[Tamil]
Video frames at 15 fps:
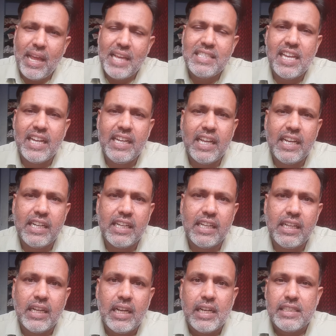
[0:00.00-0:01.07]
பிளேஸ் எங்கே
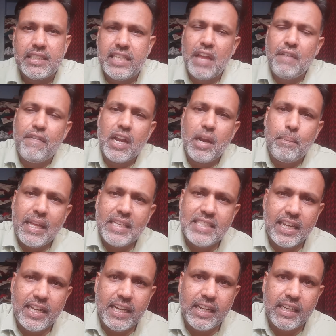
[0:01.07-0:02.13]
இருக்குது சேஃபான பிளேஸ்
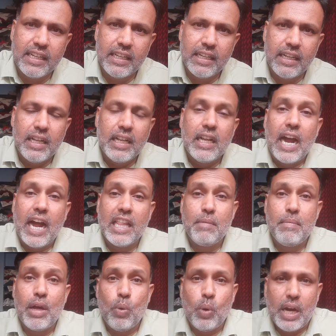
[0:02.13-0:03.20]
எங்கே இருக்குது அதே
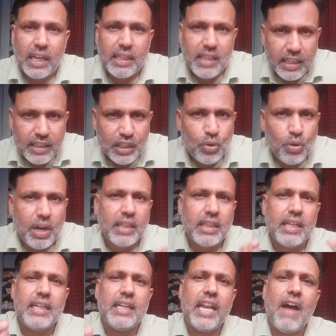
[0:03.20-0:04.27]
மாதிரி ஒரு இடத்துலேருந்து இன்னொரு
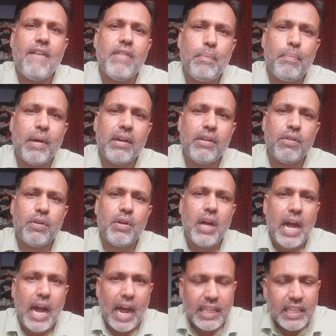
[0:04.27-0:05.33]
இடத்துக்கு ட்ராவல் பண்ணணும்
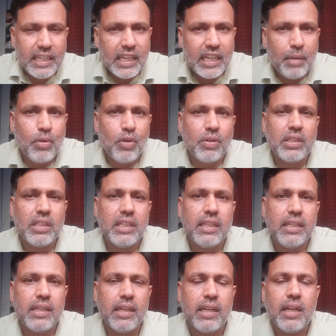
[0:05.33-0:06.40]
அதுக்கு நம்ம வந்து
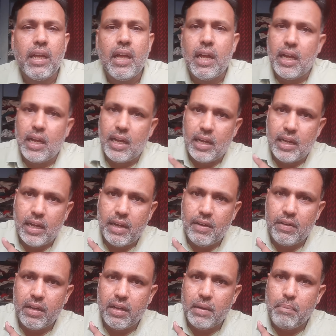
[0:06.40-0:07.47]

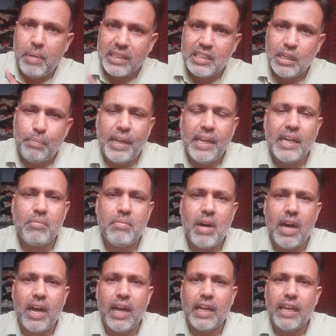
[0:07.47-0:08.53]
பஸ்ஸை
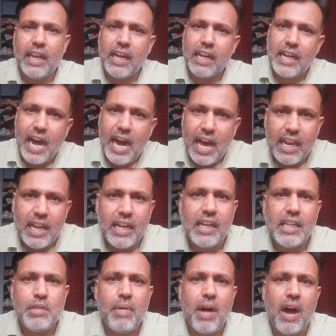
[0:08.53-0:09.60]
பிடிக்கணுமா இல்லை காரை
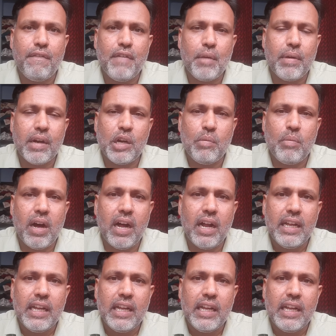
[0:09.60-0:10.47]
இது ஆஃபர் பண்ணணுமா